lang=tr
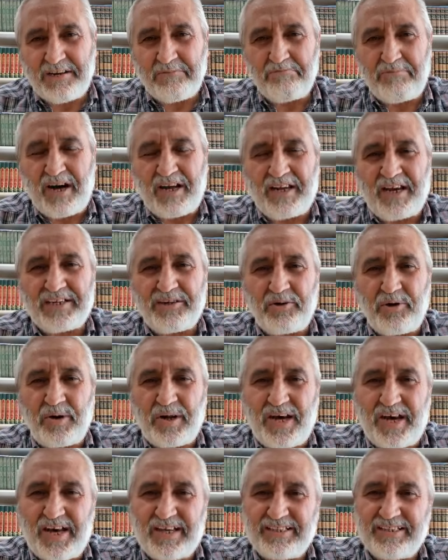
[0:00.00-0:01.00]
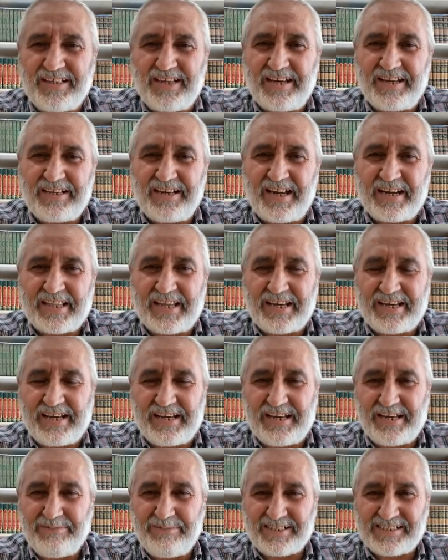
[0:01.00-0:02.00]
bana göre diyenlerden
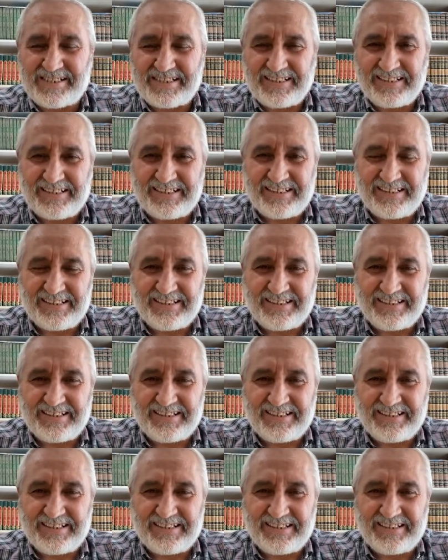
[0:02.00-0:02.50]
eylemesin.